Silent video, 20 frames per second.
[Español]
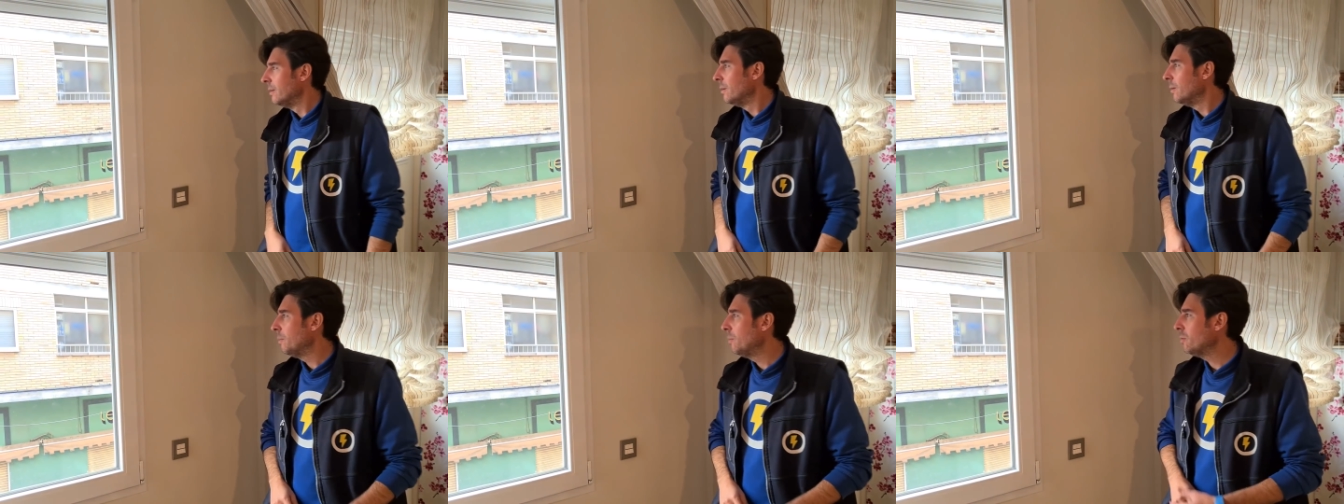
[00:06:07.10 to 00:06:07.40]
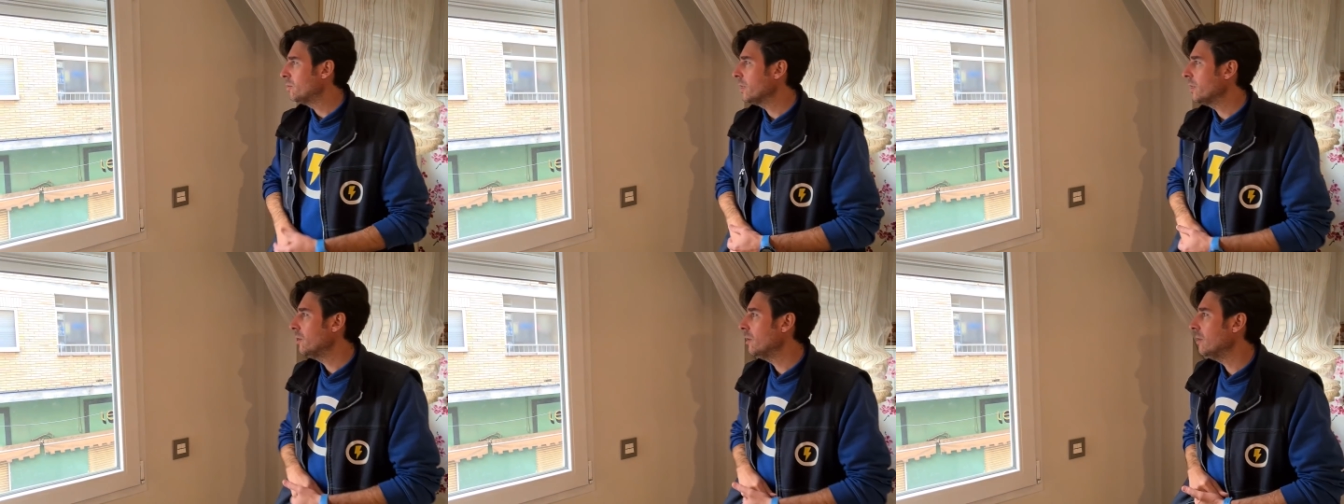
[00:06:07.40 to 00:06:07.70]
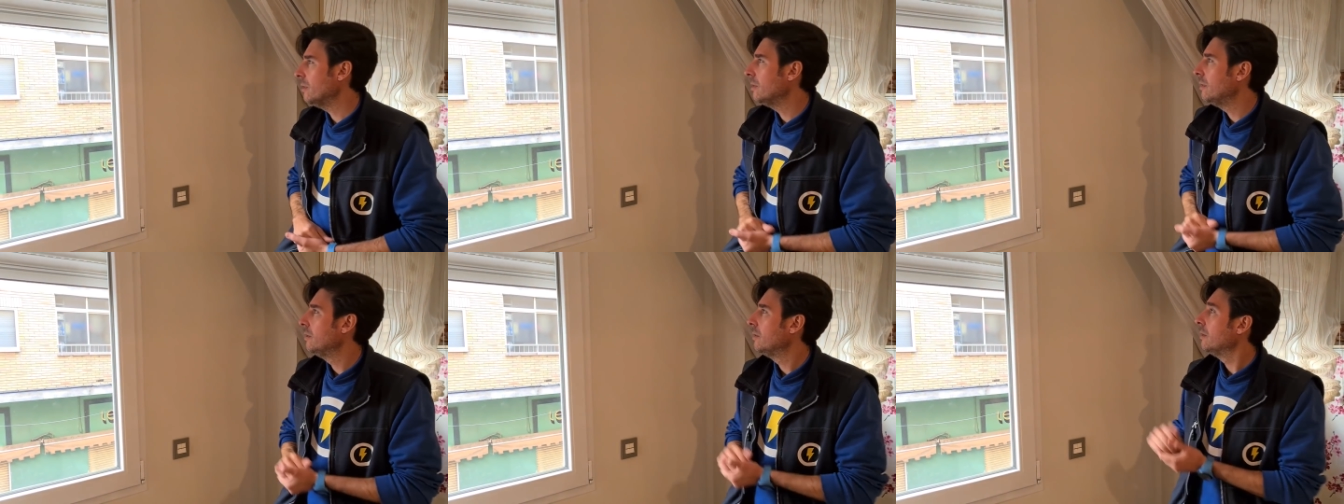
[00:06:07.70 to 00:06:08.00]
Un
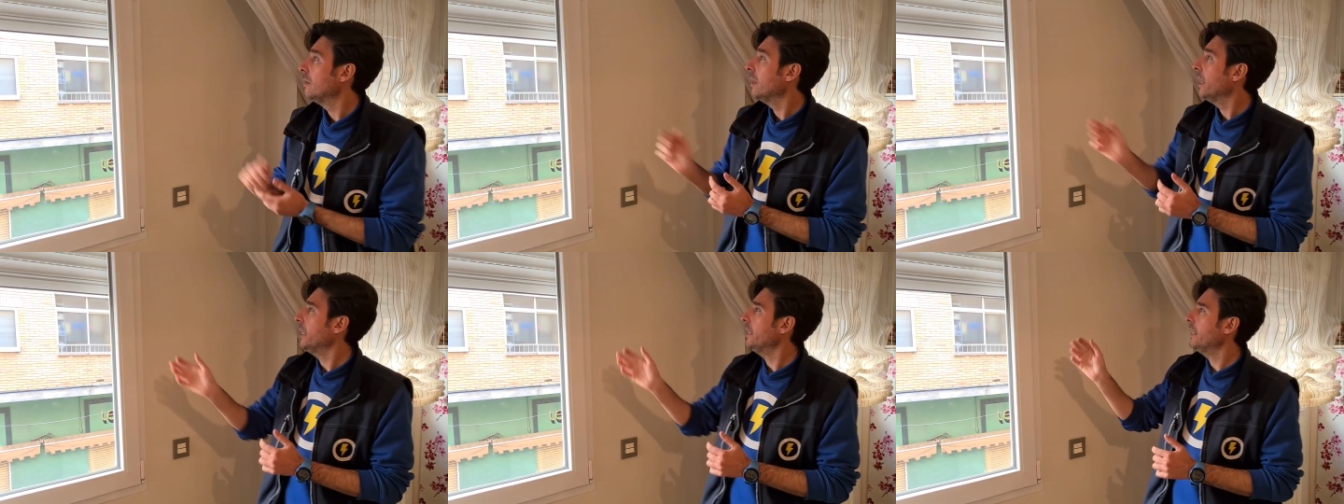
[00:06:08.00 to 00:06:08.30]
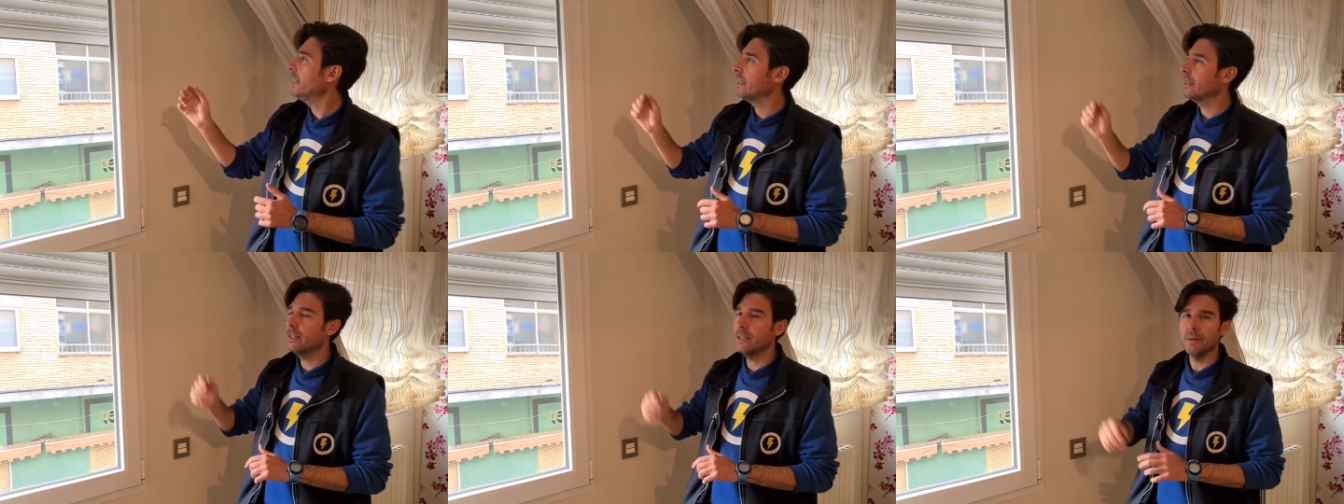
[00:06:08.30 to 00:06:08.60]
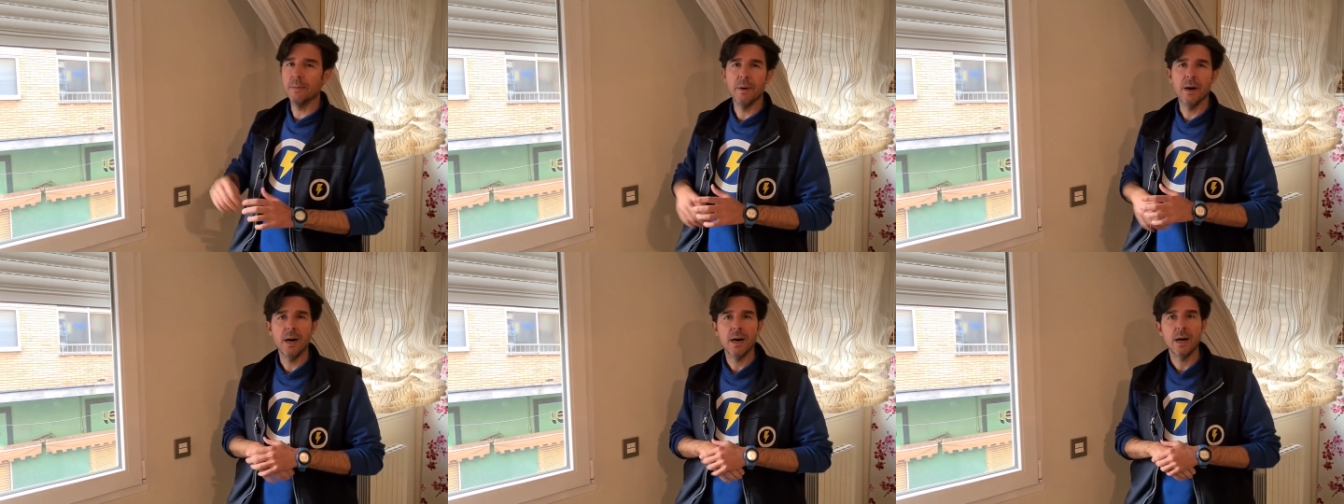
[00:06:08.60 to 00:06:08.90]
pulsito, anda,
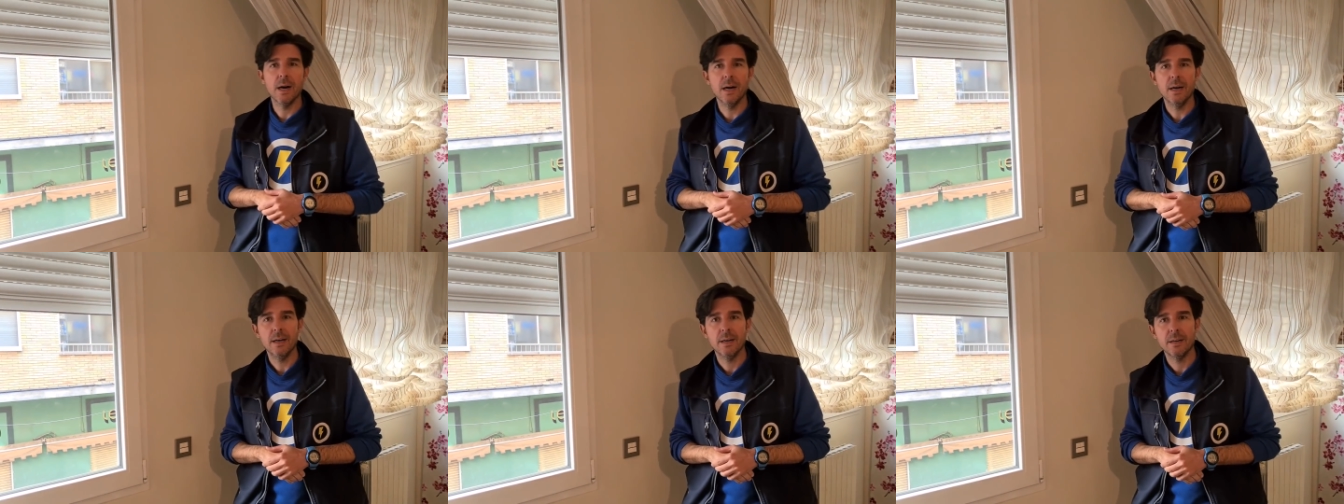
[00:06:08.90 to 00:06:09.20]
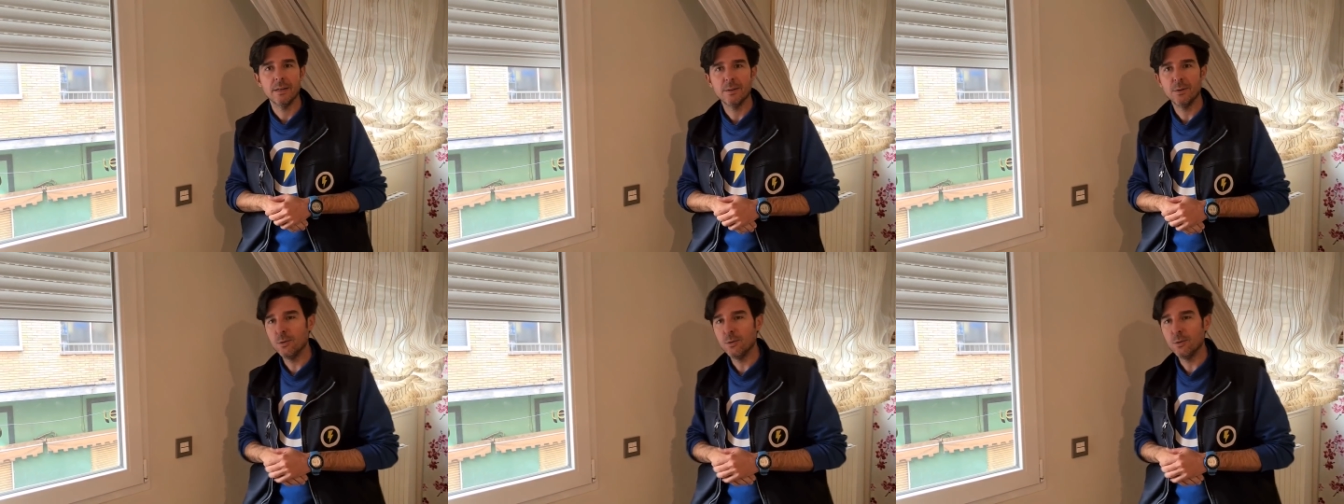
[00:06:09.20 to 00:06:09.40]
si baja,